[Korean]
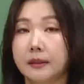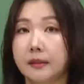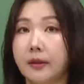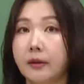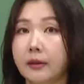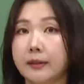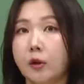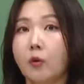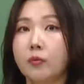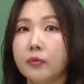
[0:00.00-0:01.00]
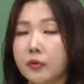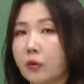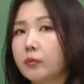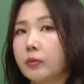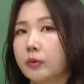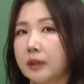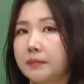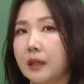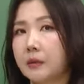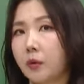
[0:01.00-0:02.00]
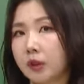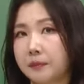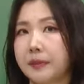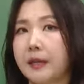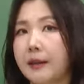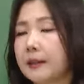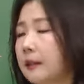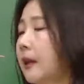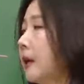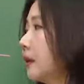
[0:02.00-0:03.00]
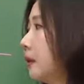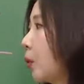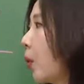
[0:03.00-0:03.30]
있어요. 그러니까 정부면 정부, 집단이면 어느 집단 하는 그